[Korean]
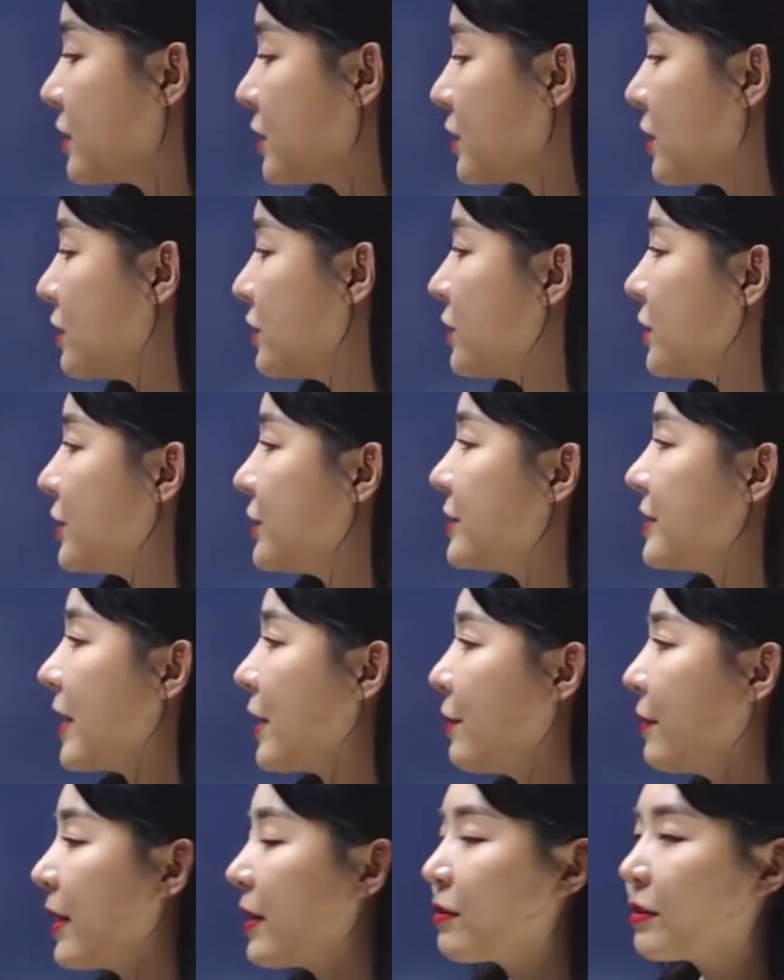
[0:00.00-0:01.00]
such를
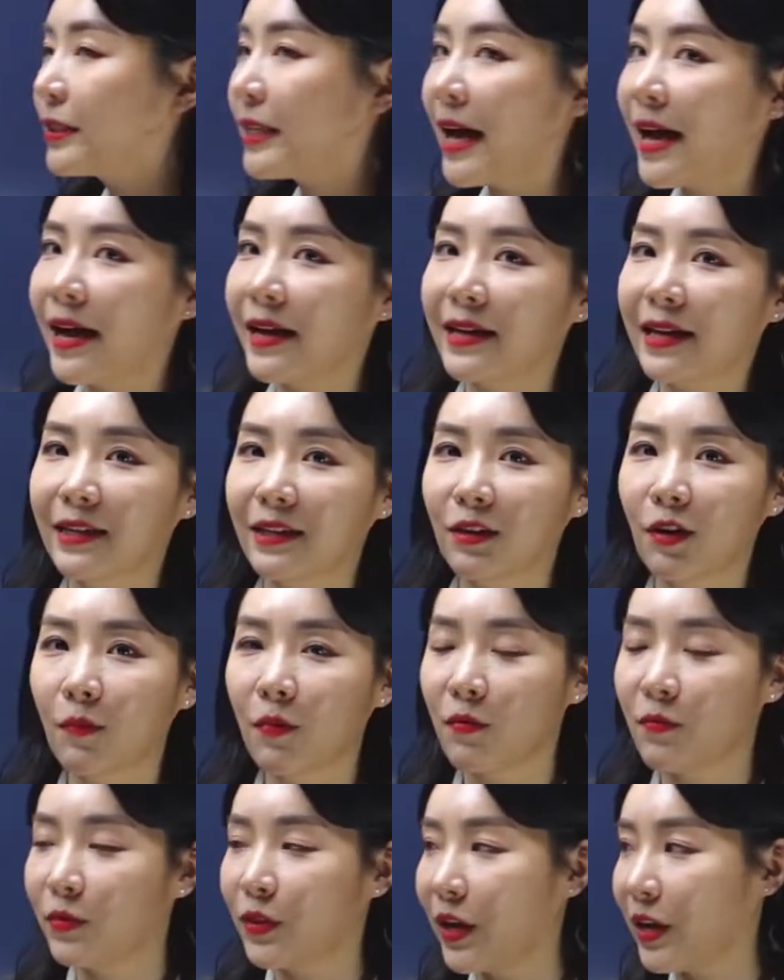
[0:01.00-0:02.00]
사용한 거다라는 거
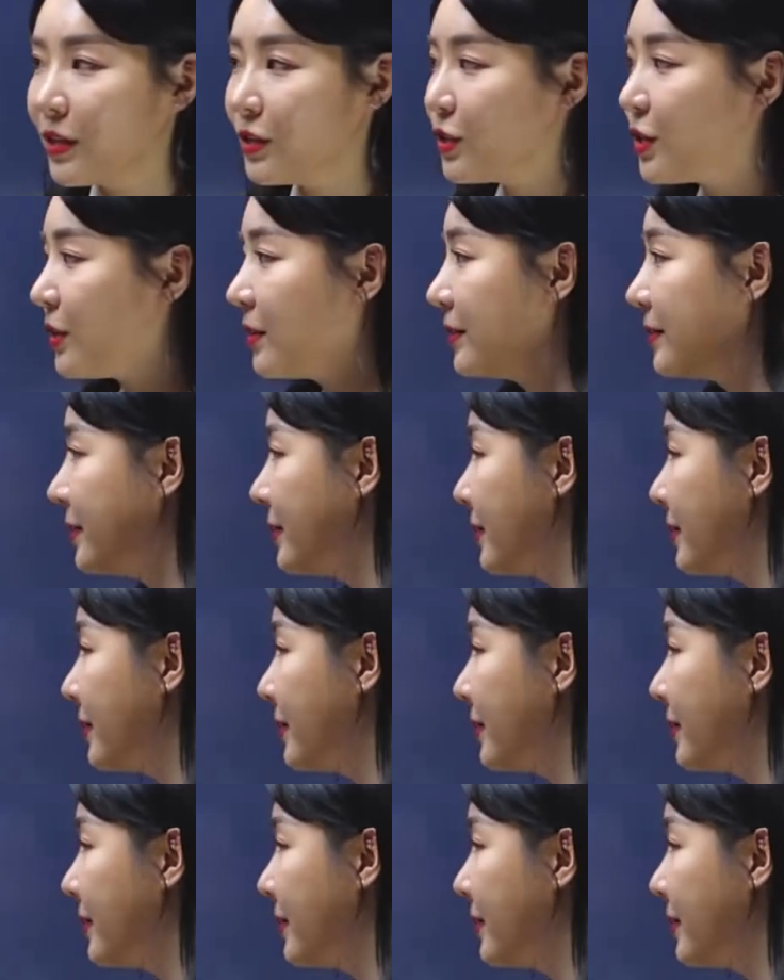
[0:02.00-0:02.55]
보면 되겠죠?